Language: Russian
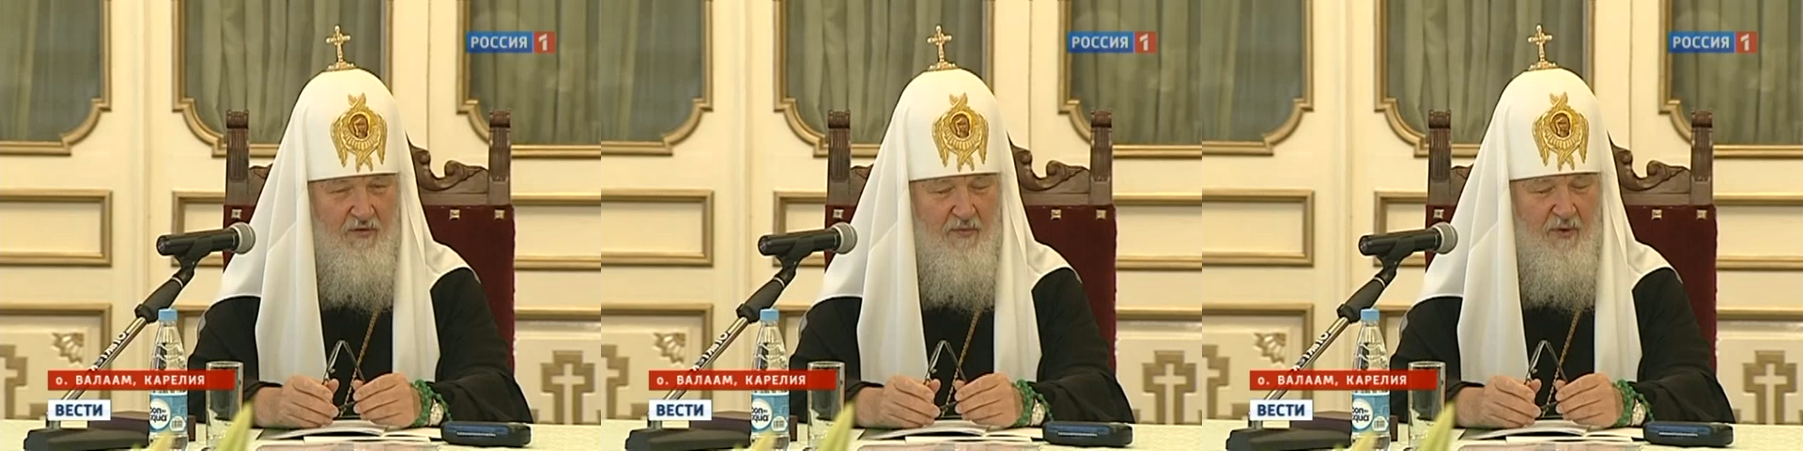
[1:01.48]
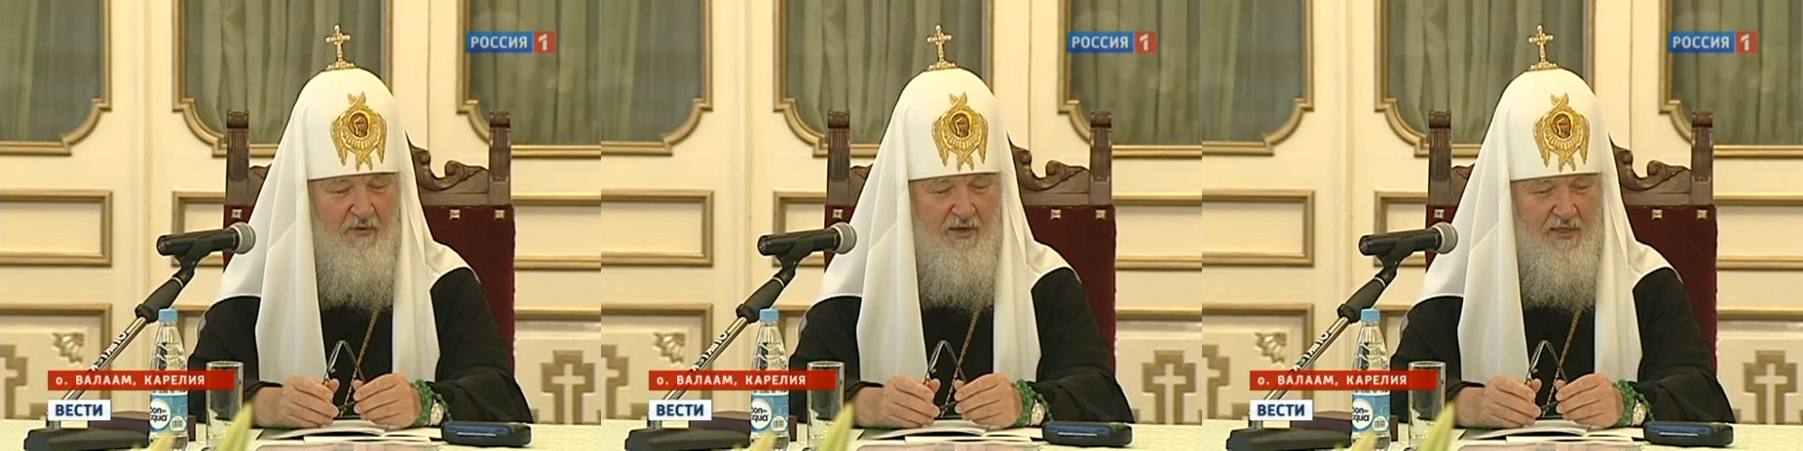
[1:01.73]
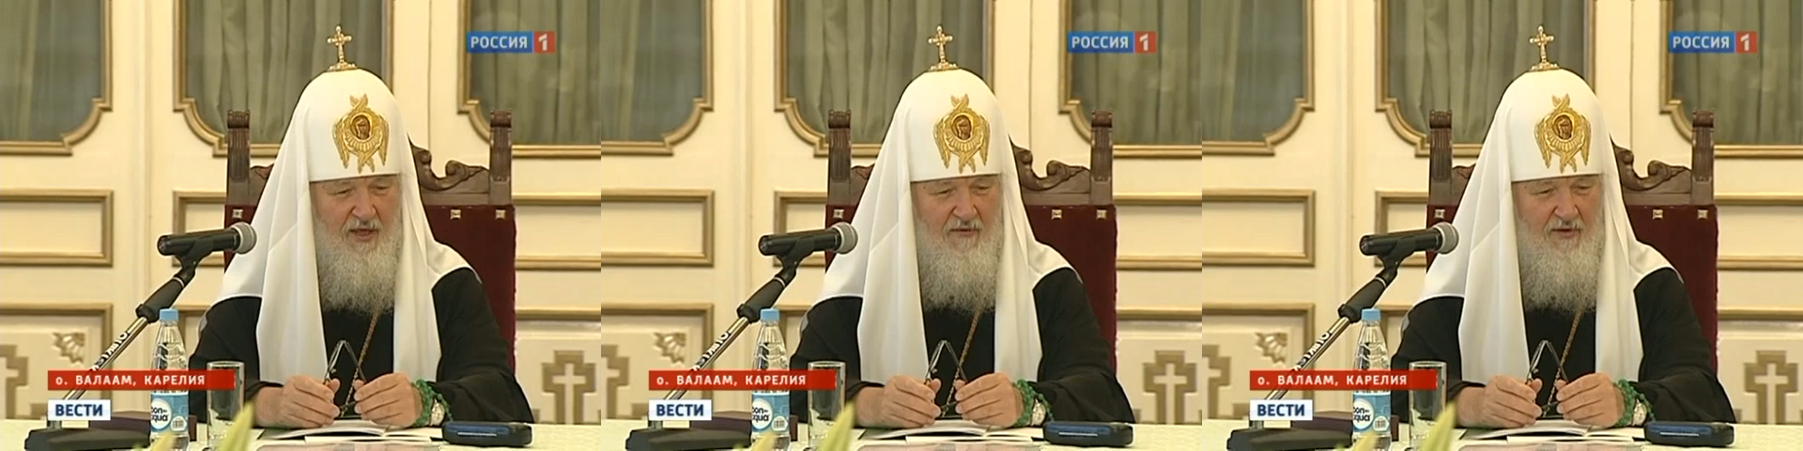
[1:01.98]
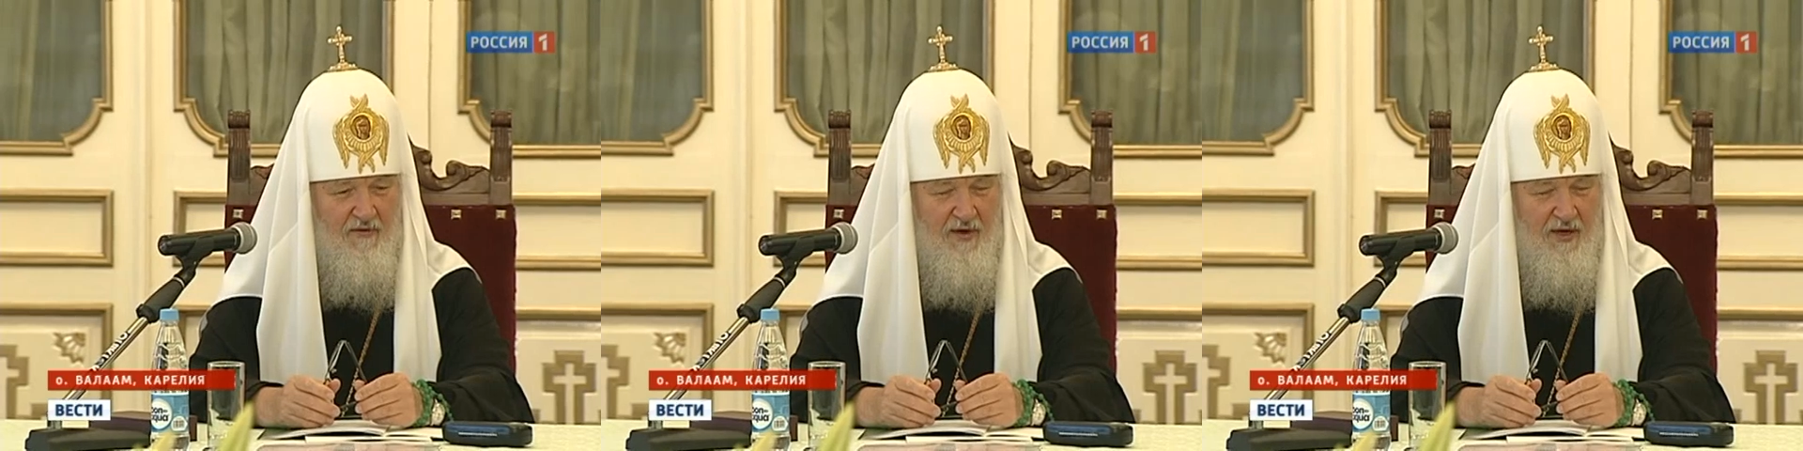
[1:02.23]
всего
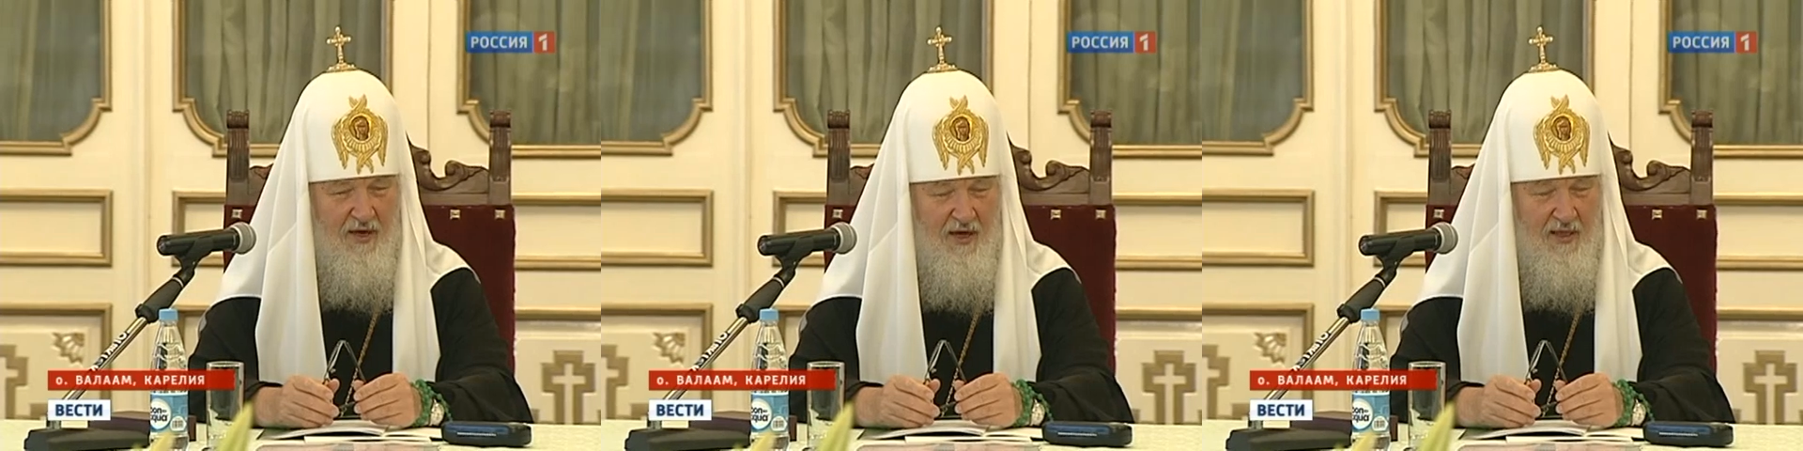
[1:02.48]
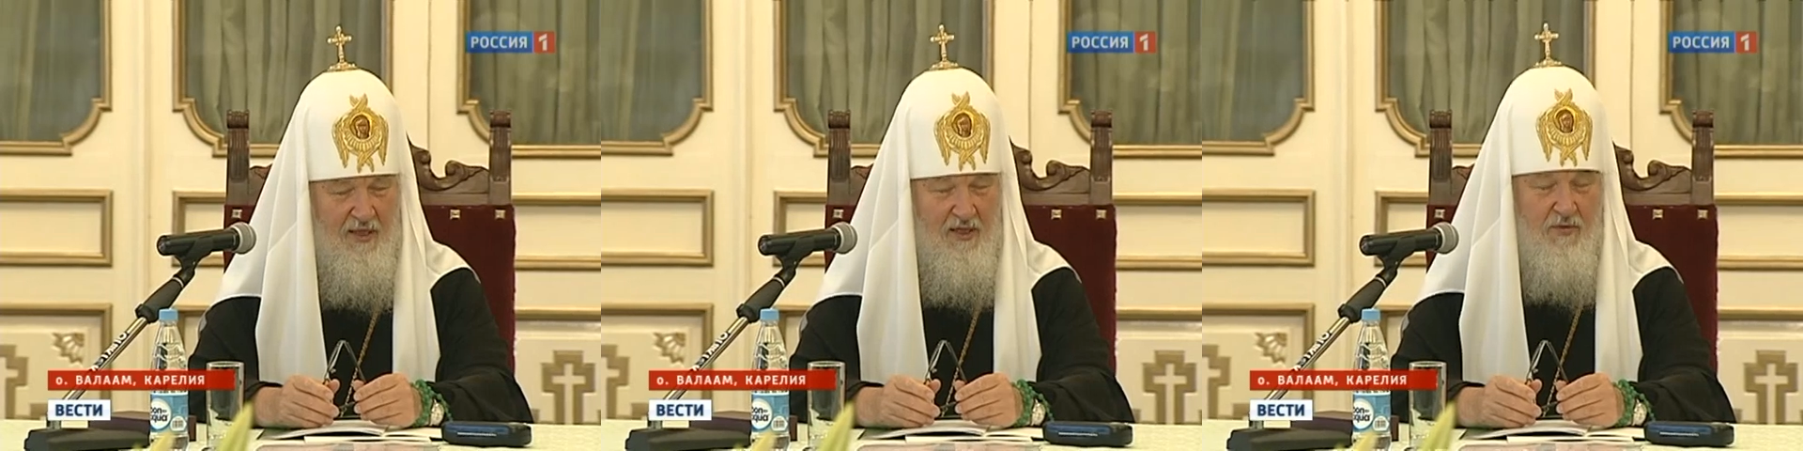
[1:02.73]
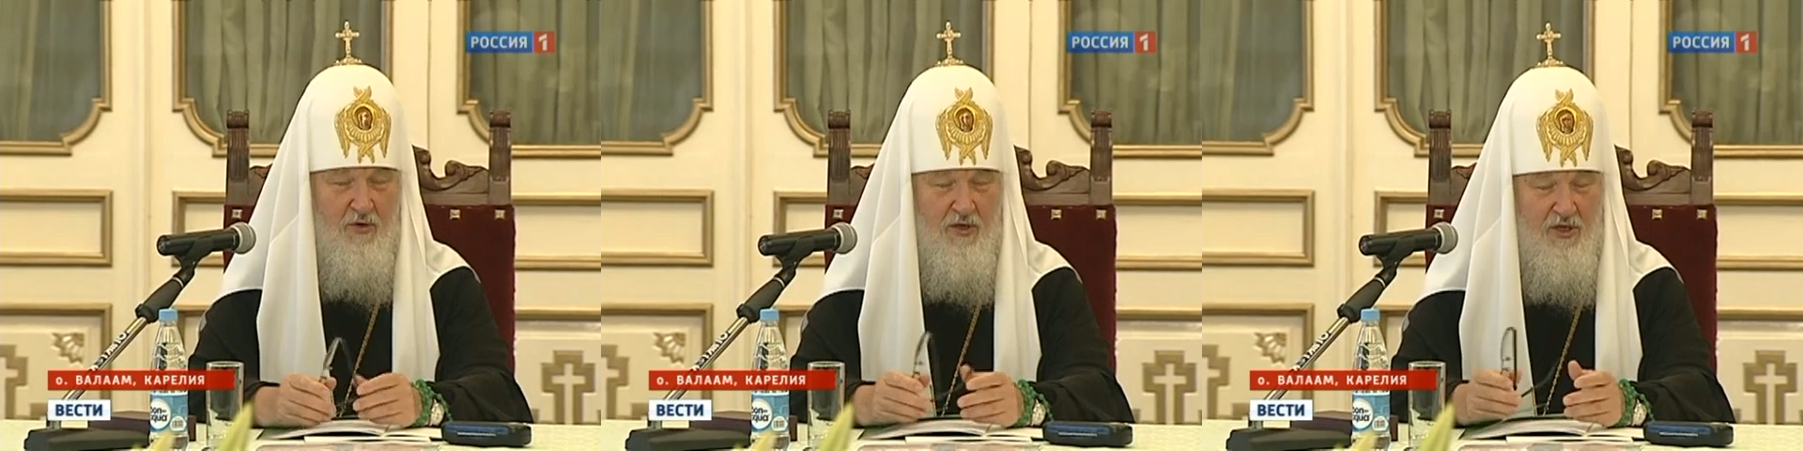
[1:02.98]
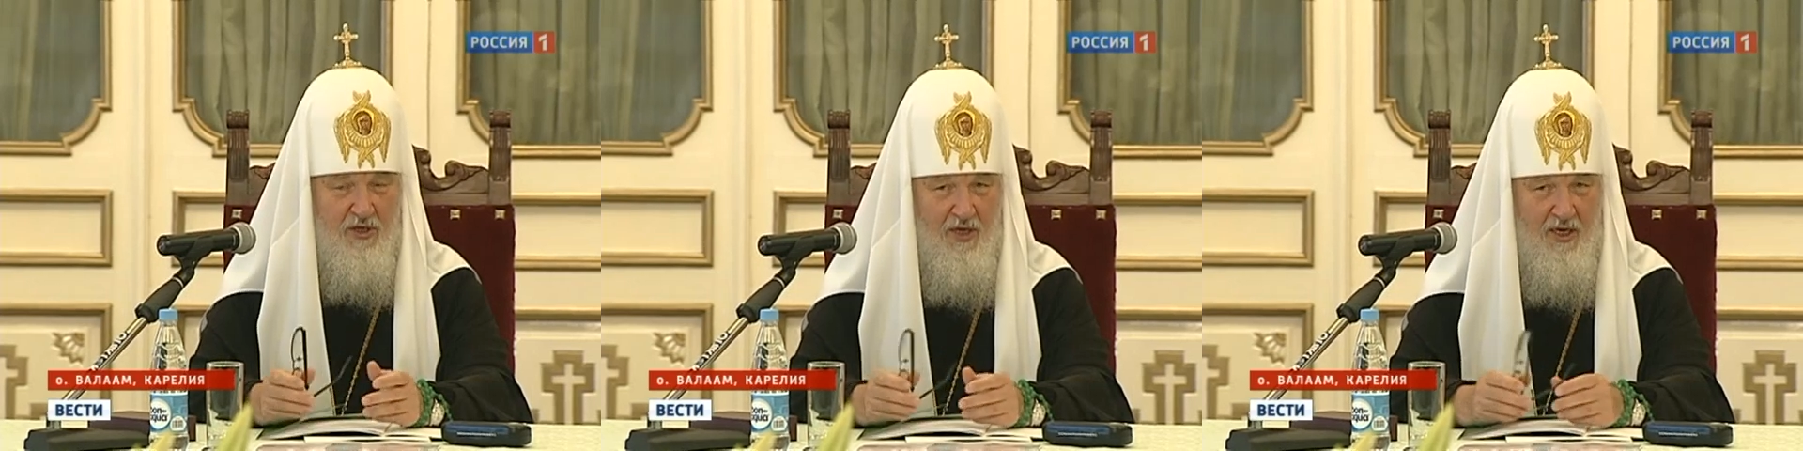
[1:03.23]
православного, а даже
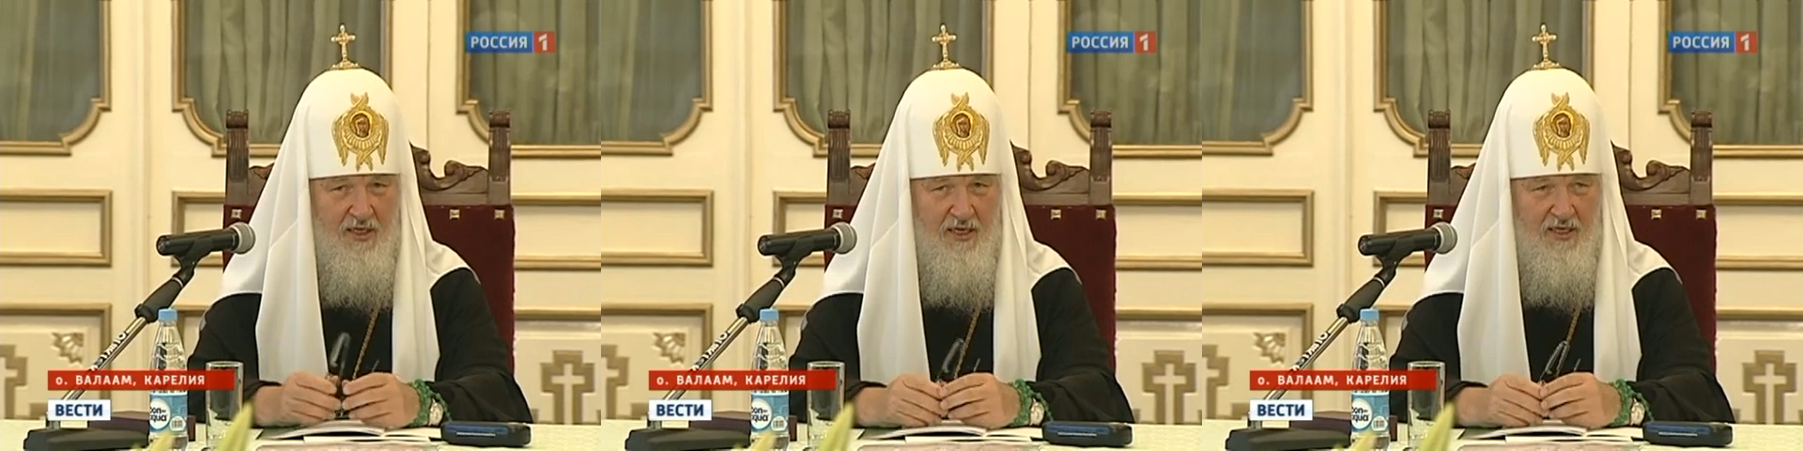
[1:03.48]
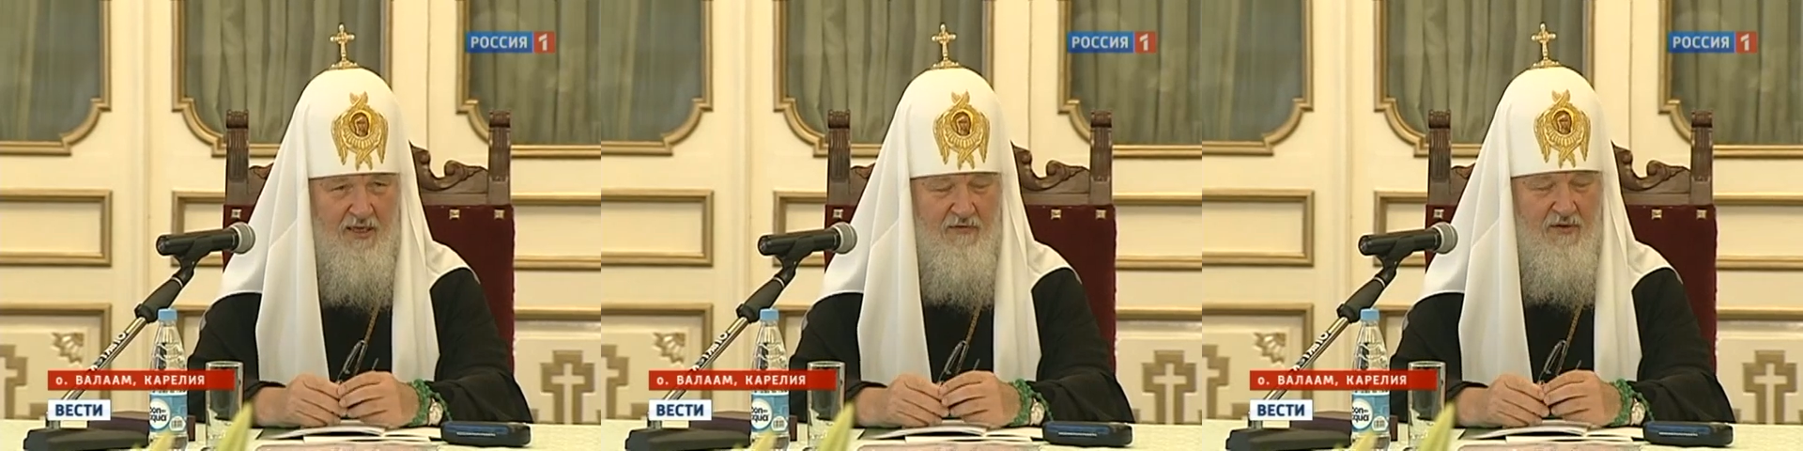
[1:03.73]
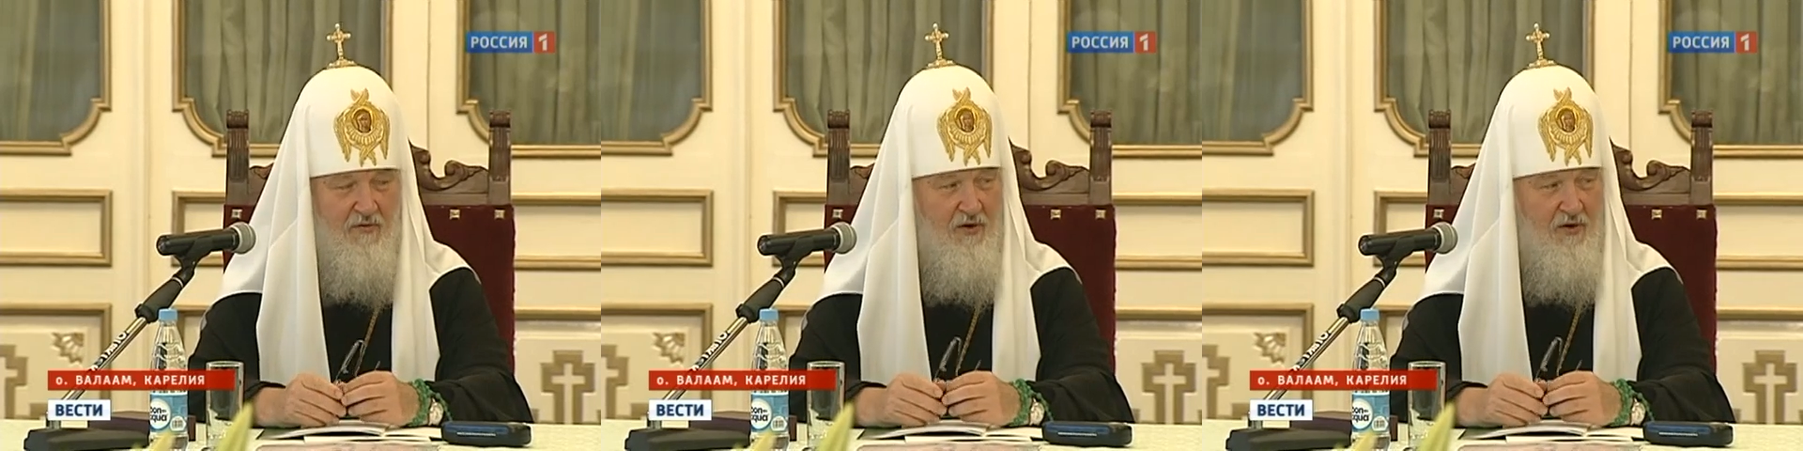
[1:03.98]
можно шире сказать,